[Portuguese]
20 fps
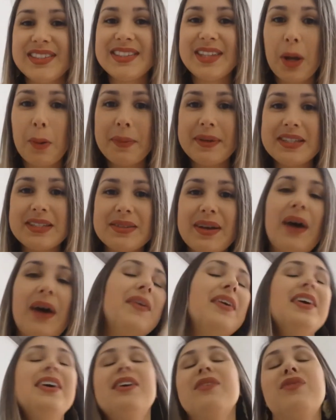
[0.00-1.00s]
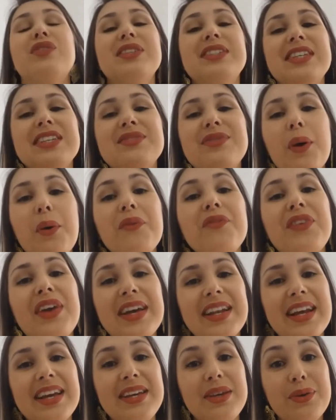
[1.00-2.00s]
Então, pessoal, vocês vão
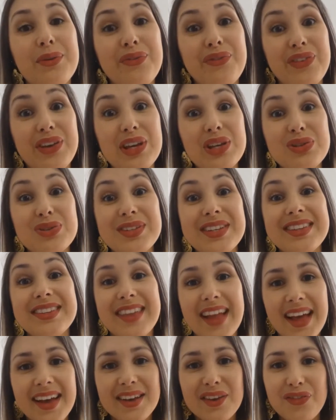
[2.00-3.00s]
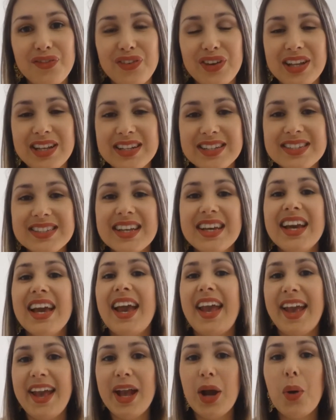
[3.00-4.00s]
ver aí o vídeo de Tag Filhas.
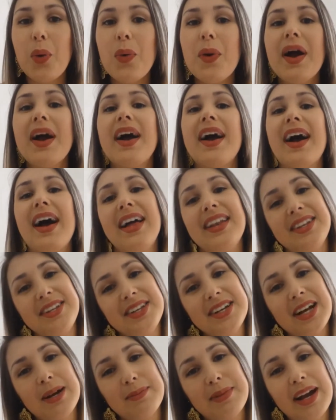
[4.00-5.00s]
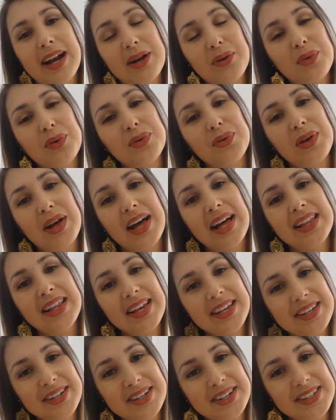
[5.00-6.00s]
Eu Aline Camargo, a
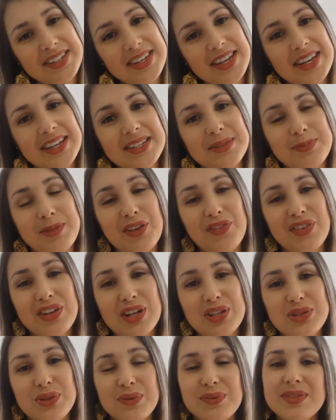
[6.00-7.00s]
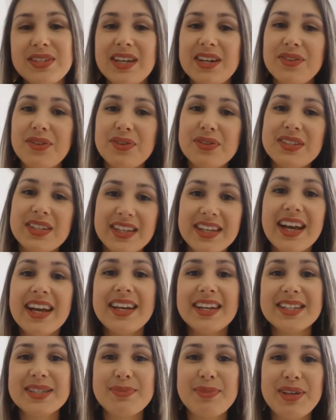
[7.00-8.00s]
Laiane, a minha filha de 11 anos, e a
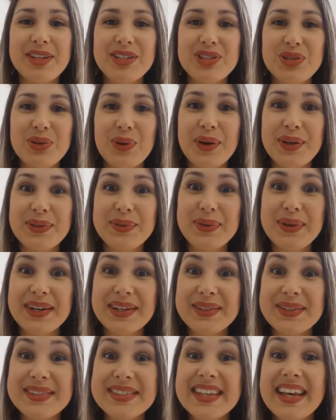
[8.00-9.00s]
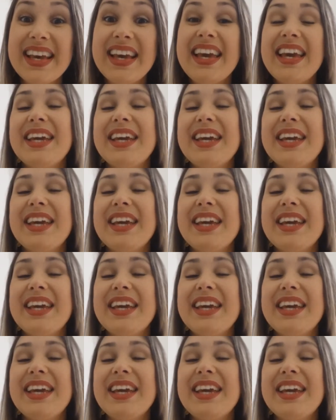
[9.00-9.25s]
Yasmin, de 8 anos.